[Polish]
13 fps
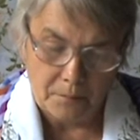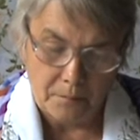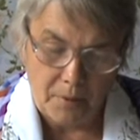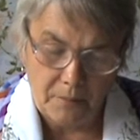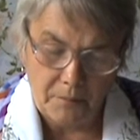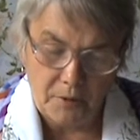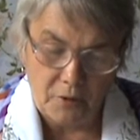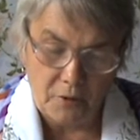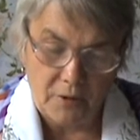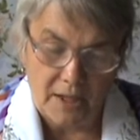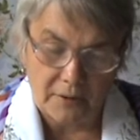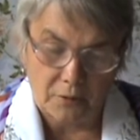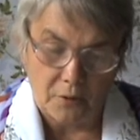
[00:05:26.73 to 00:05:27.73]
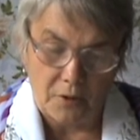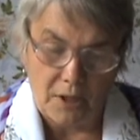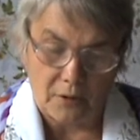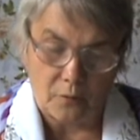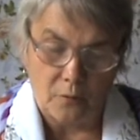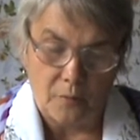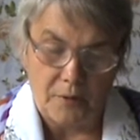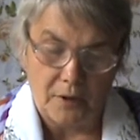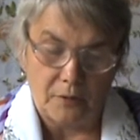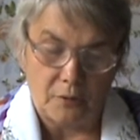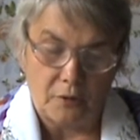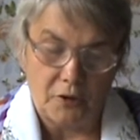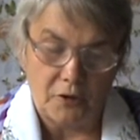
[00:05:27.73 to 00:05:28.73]
Pomnij na to,
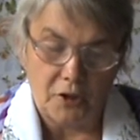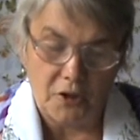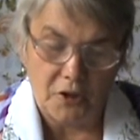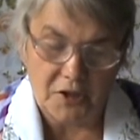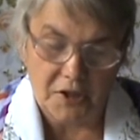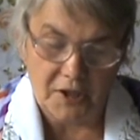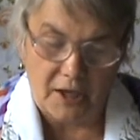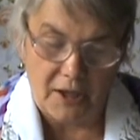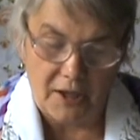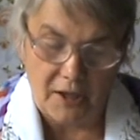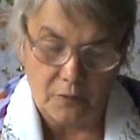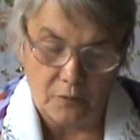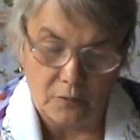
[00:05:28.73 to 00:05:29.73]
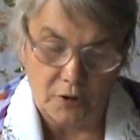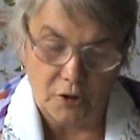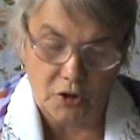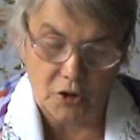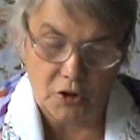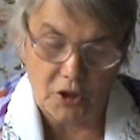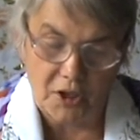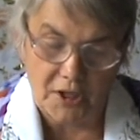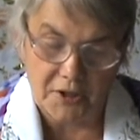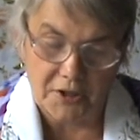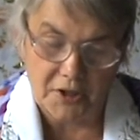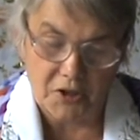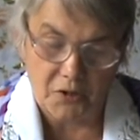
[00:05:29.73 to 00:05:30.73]
Jakubie, i ty, Izraelu, gdyż ty
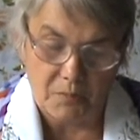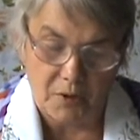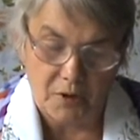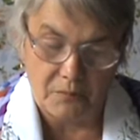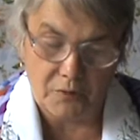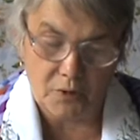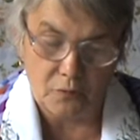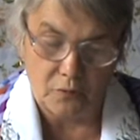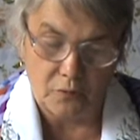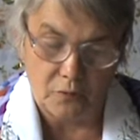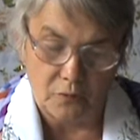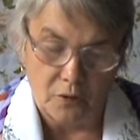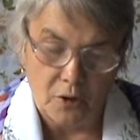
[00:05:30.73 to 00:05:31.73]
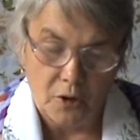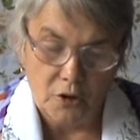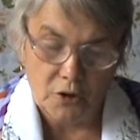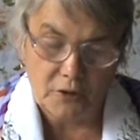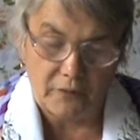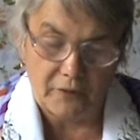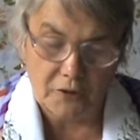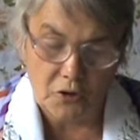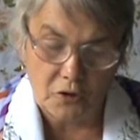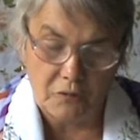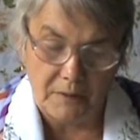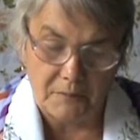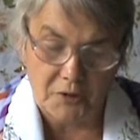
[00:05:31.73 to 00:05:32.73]
jesteś moim sługą.
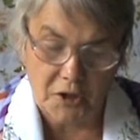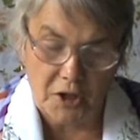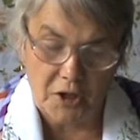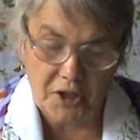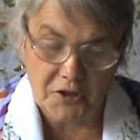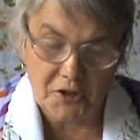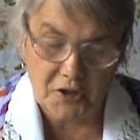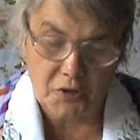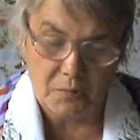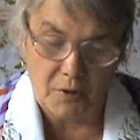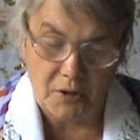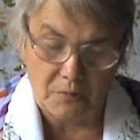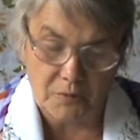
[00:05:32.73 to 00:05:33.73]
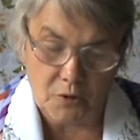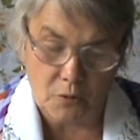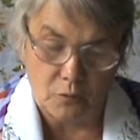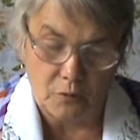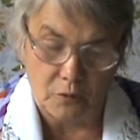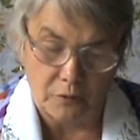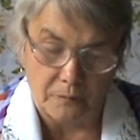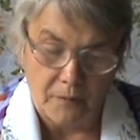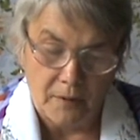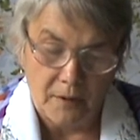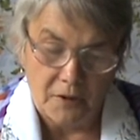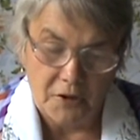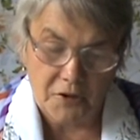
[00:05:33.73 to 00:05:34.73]
Stworzyłem cię, jesteś moim sługą,
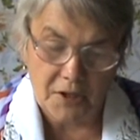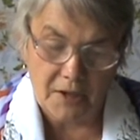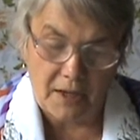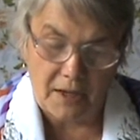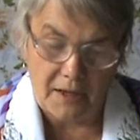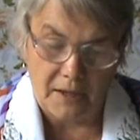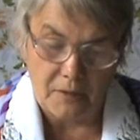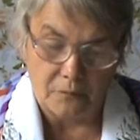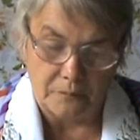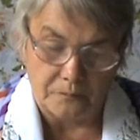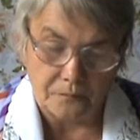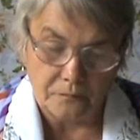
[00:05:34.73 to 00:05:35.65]
Izraelu.